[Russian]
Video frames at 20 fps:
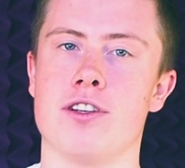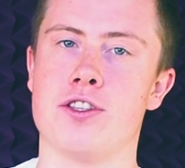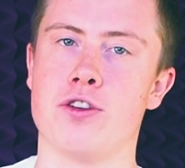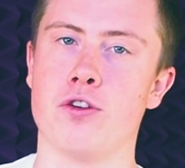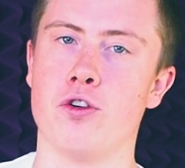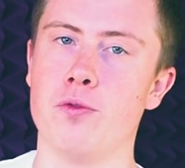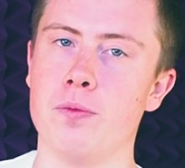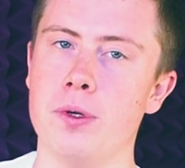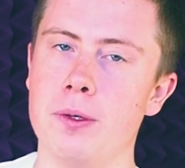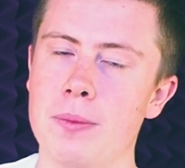
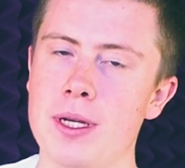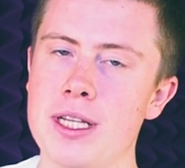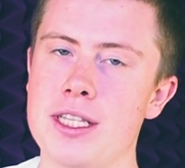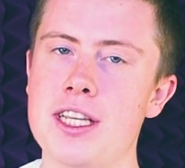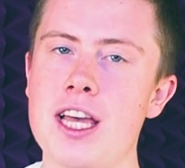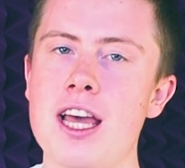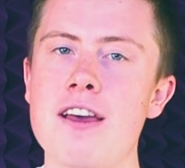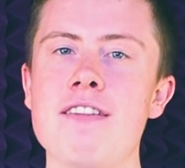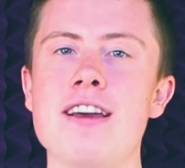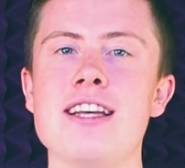Xiaomi Mi
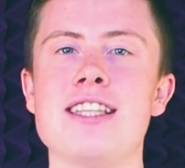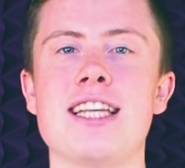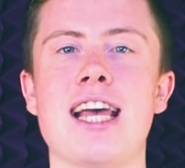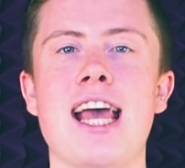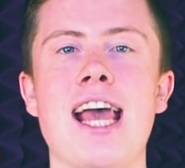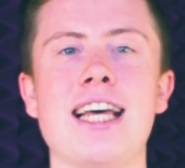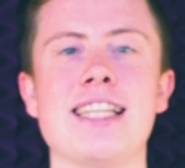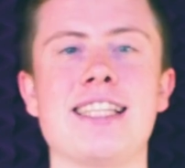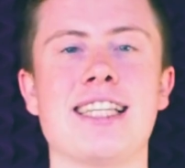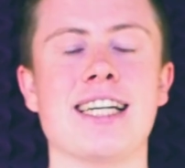9
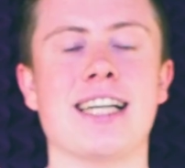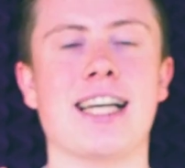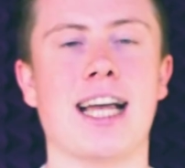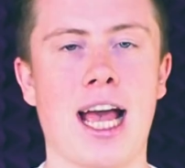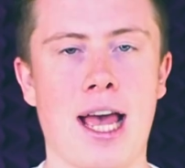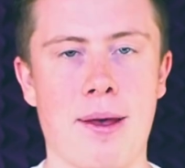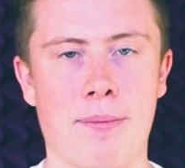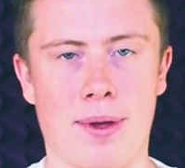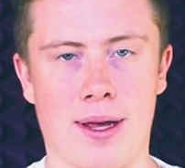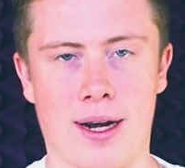это
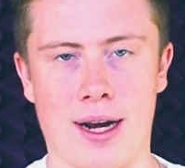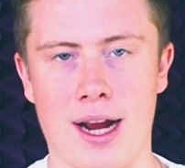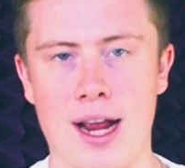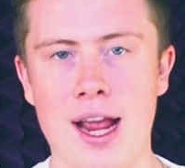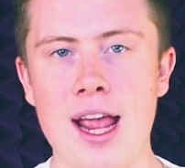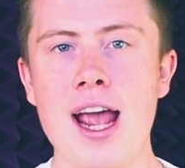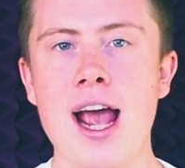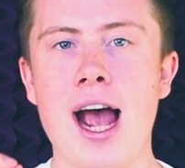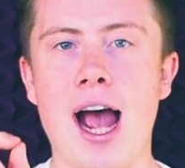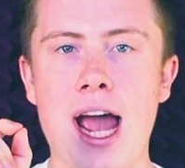камера.
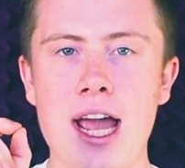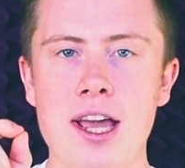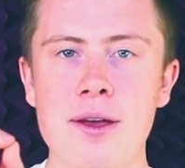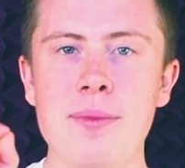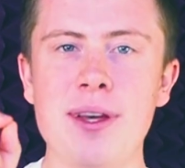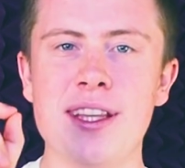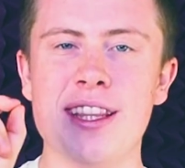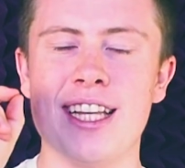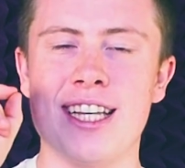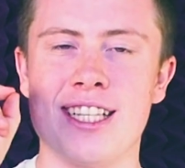А именно
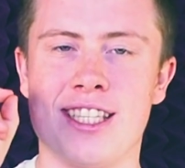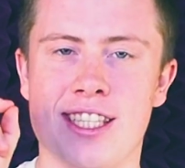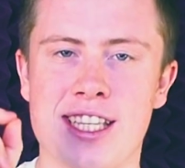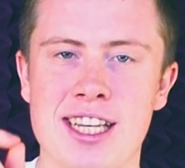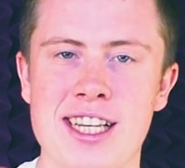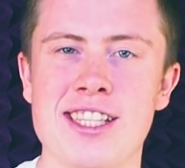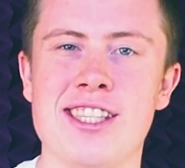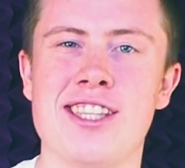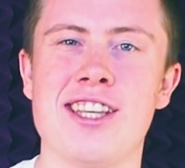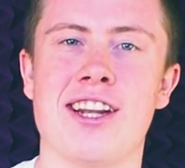именно
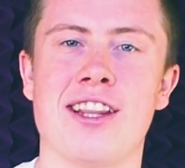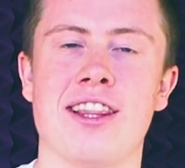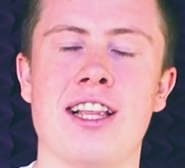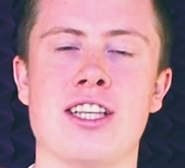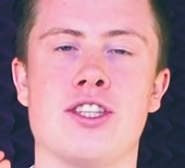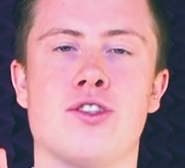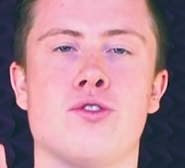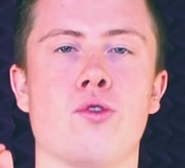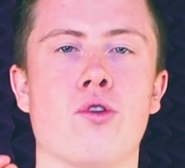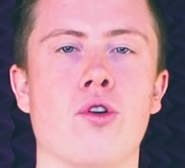сенсор на
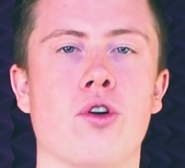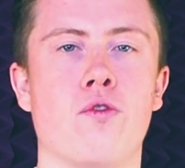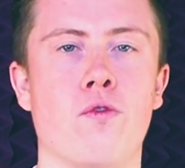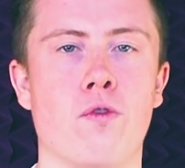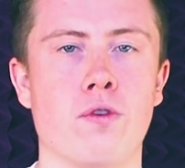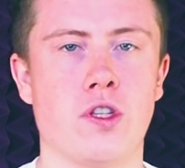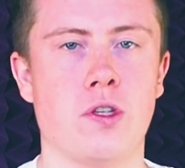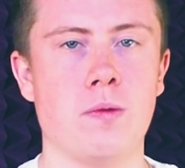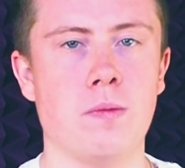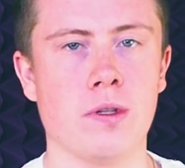
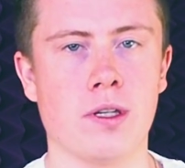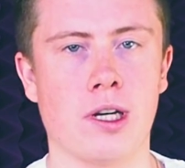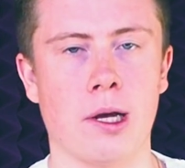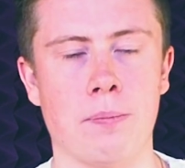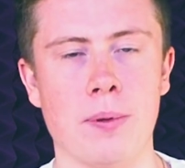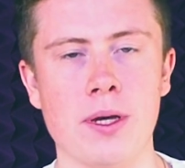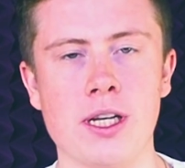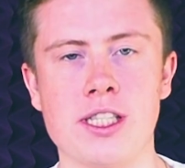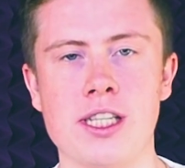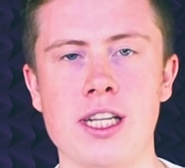48
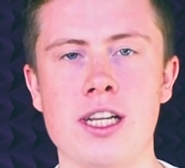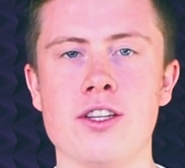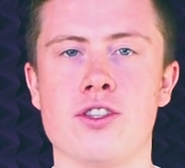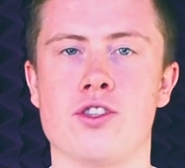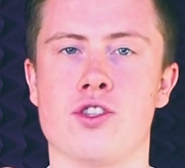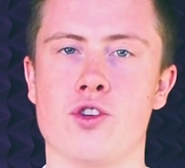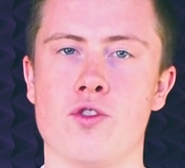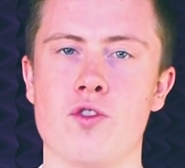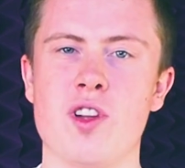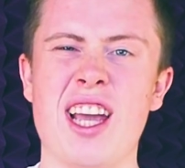мегапикселей
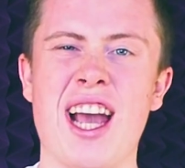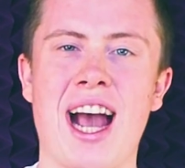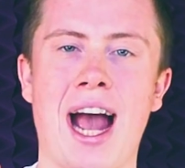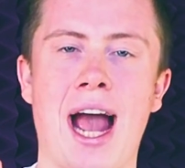Sony